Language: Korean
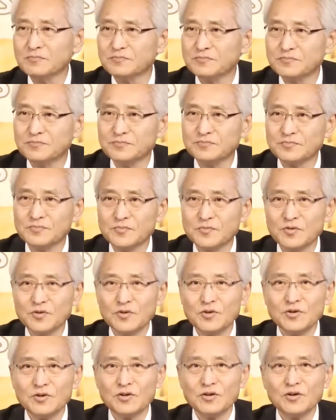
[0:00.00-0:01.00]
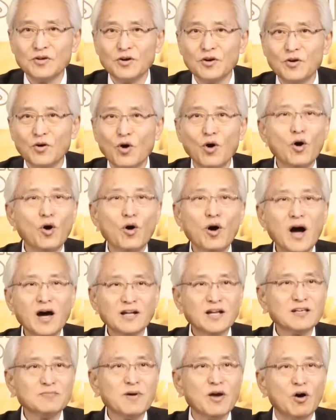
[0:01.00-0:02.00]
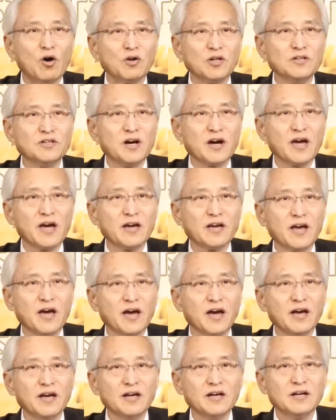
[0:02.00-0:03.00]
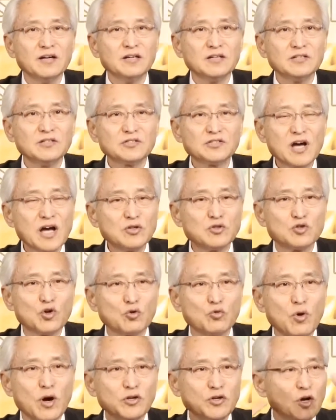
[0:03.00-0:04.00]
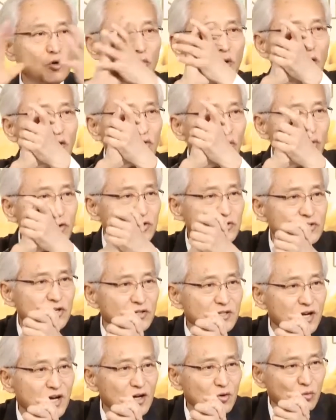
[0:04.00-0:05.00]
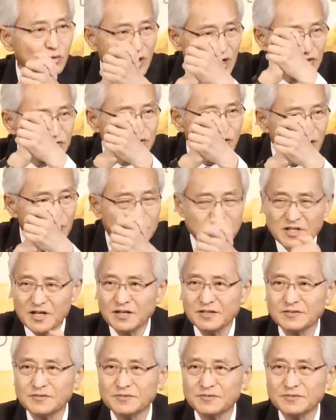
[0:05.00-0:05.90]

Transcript: 你们认可吗？오 하나님의 어린 양에게 찬송과 영광을 돌릴지어다. 우리가 인정합니다.